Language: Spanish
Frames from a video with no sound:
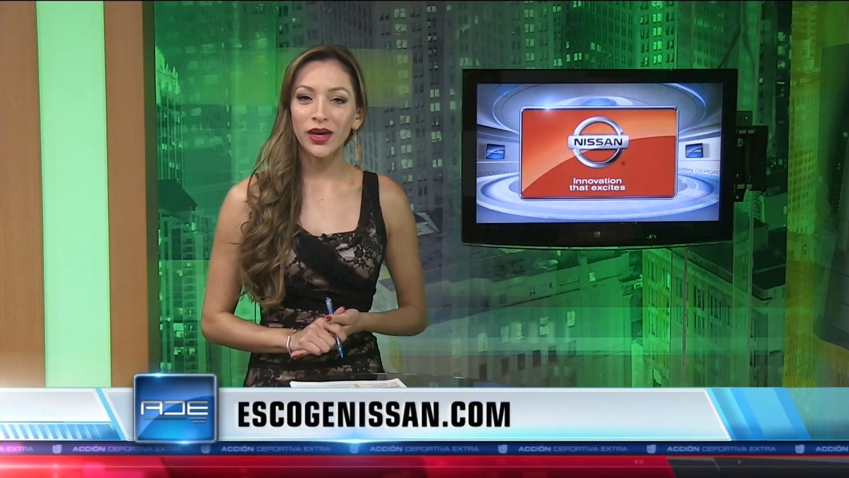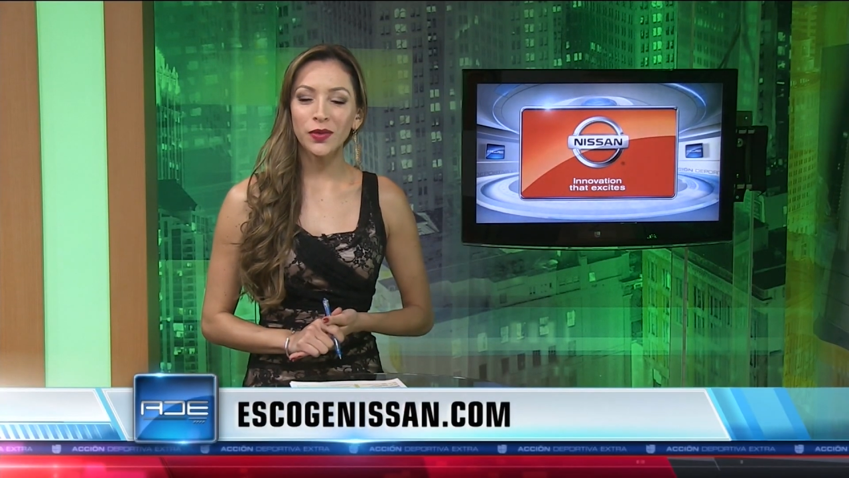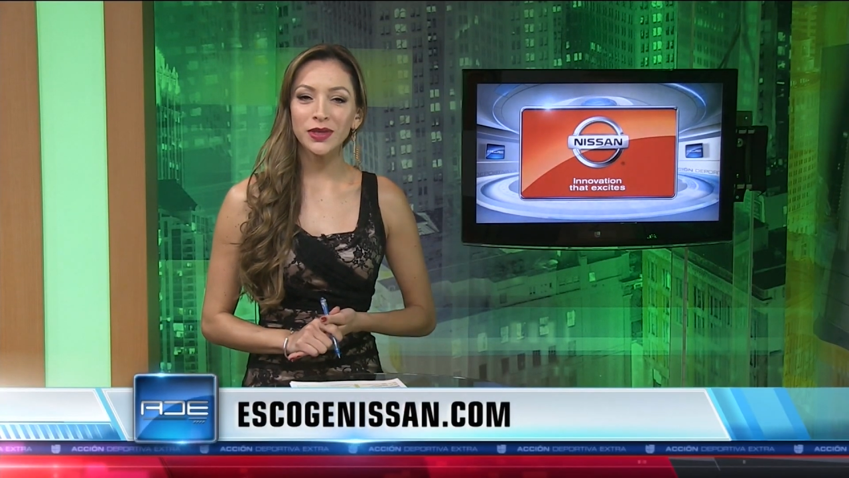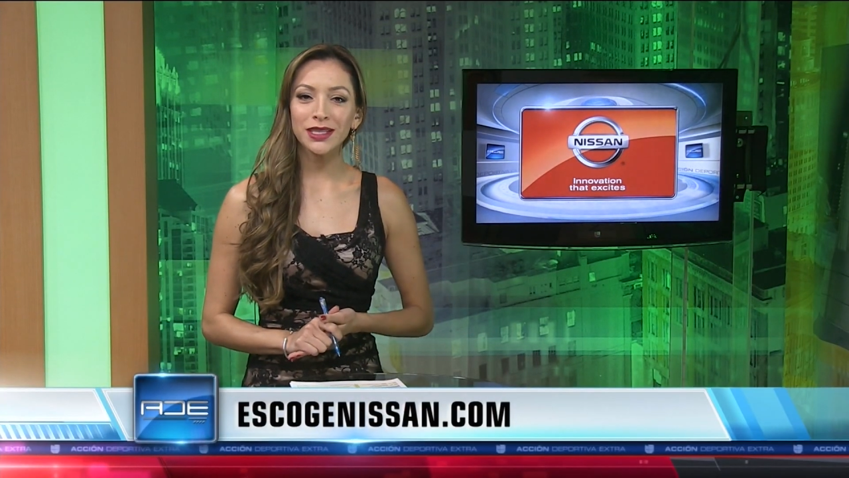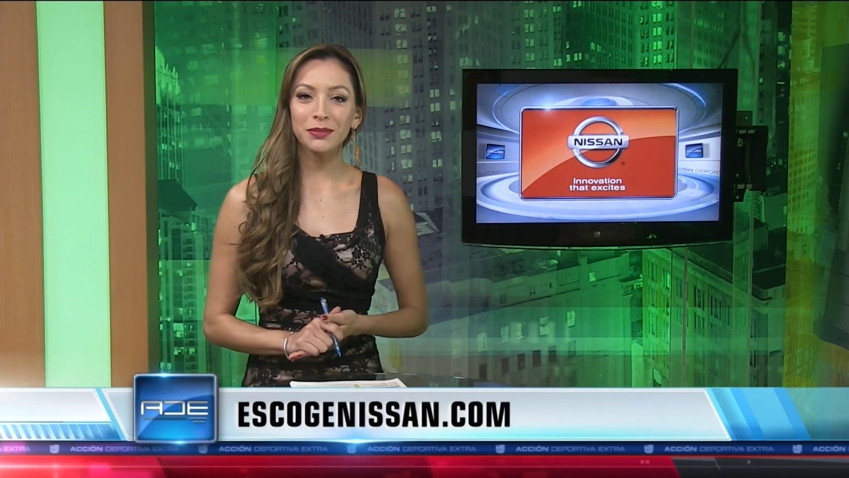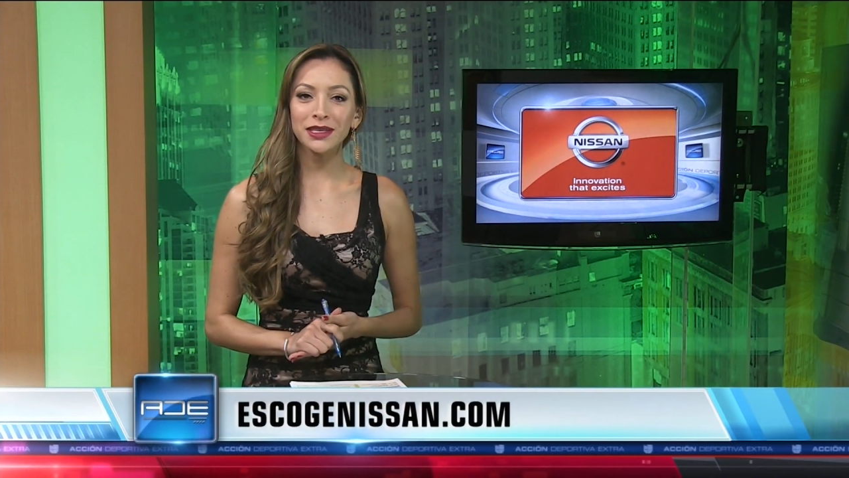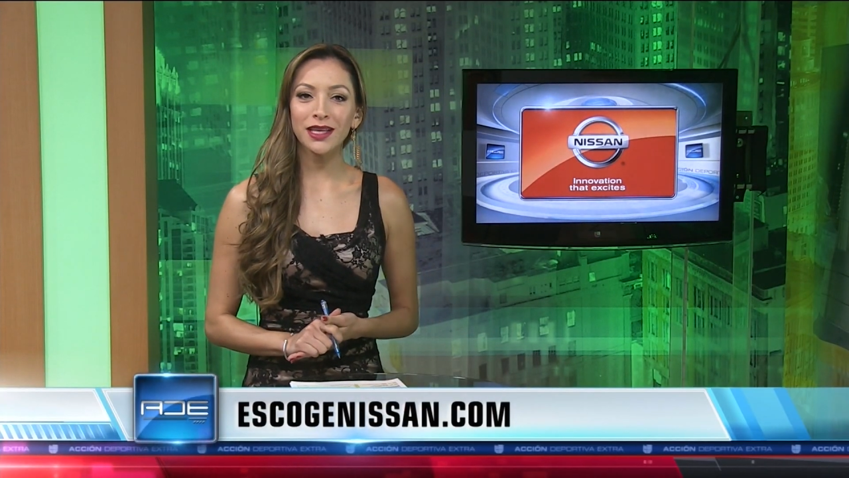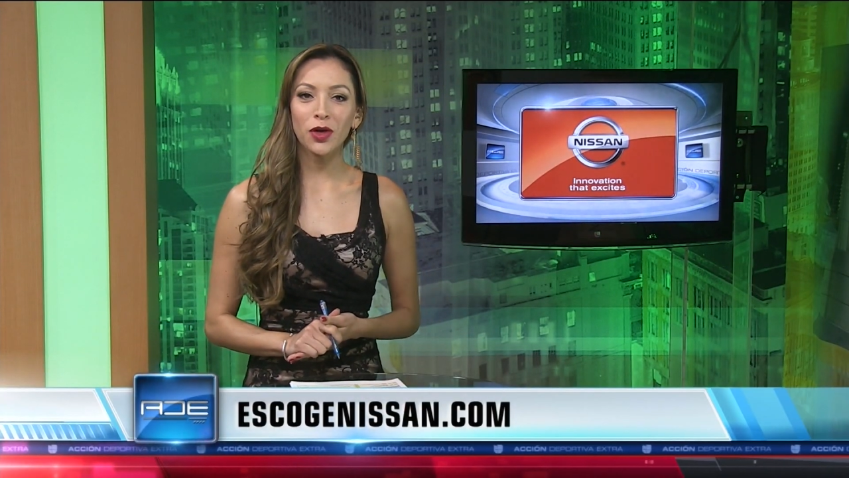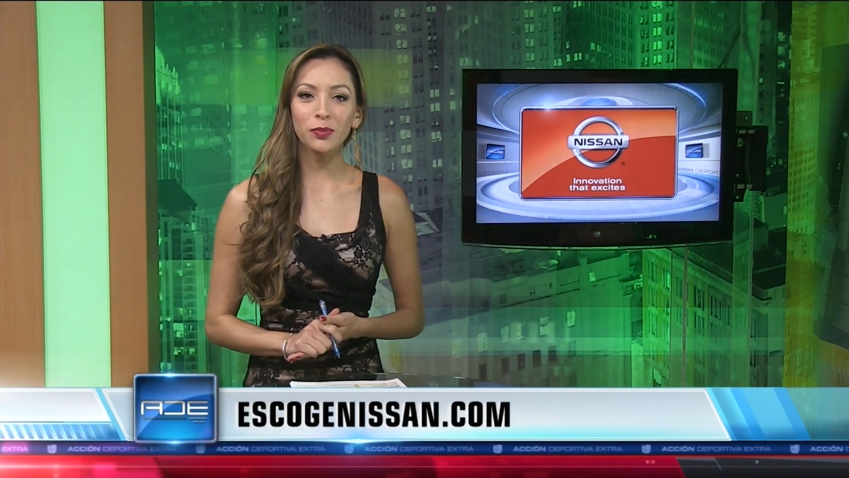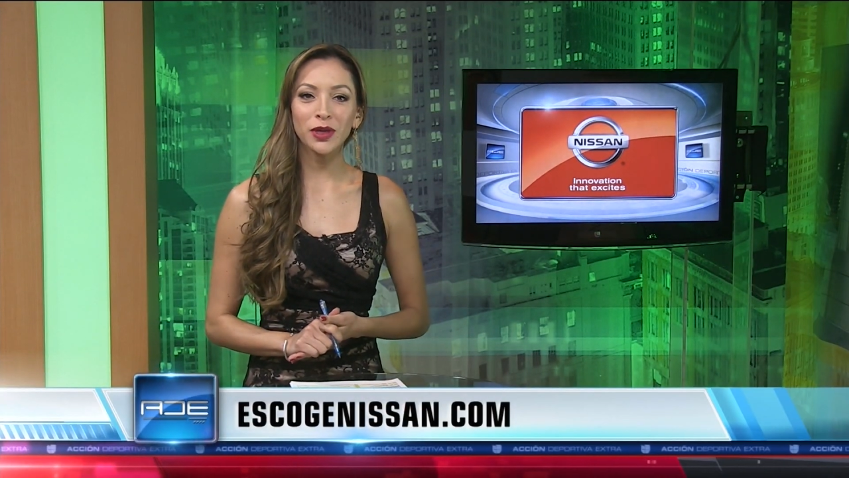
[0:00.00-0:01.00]
Hoy en
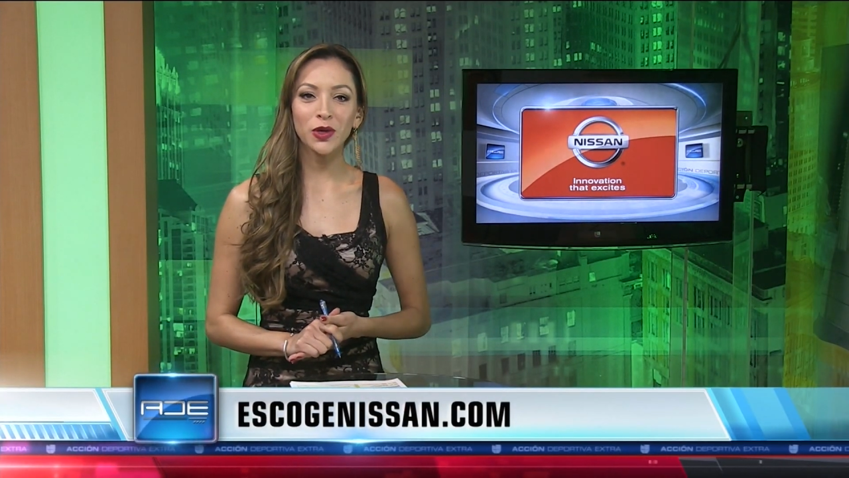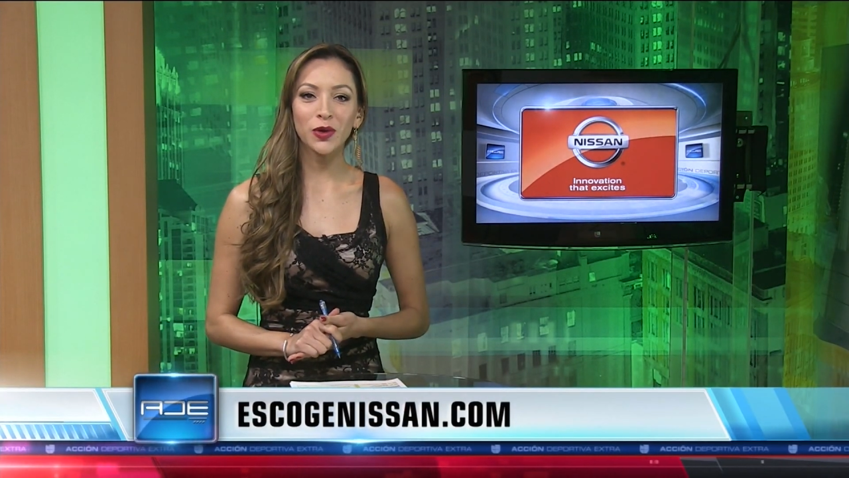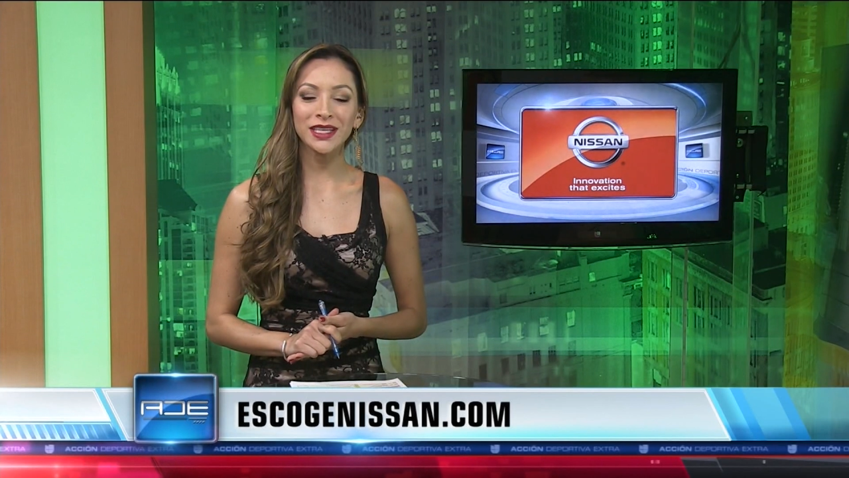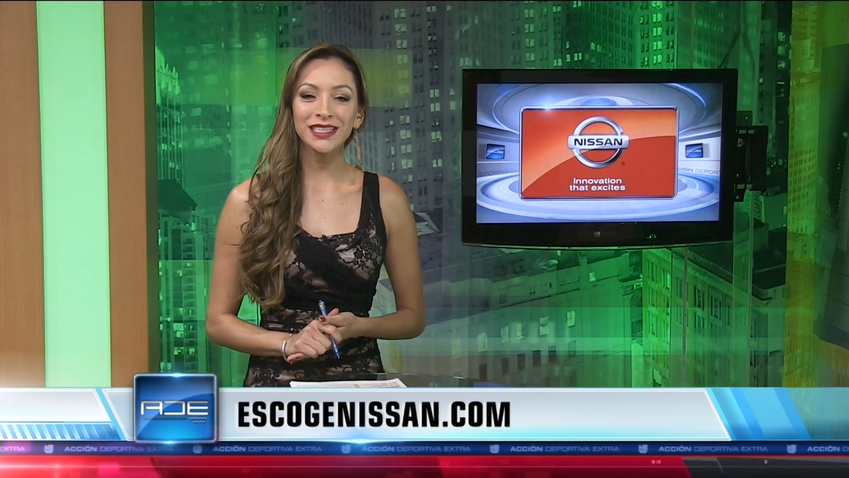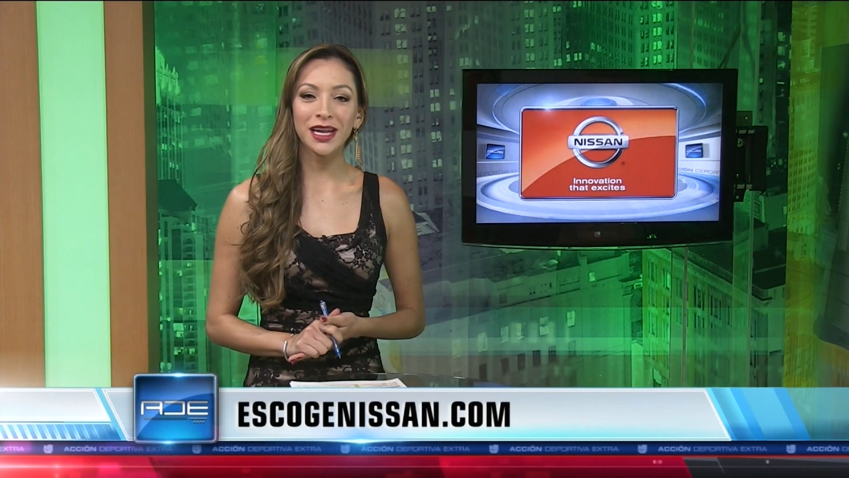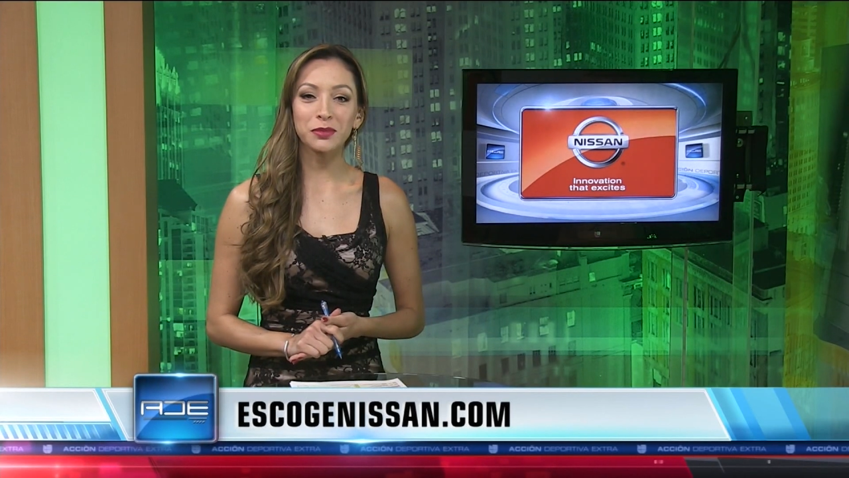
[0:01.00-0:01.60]
nuestra mesa de opinión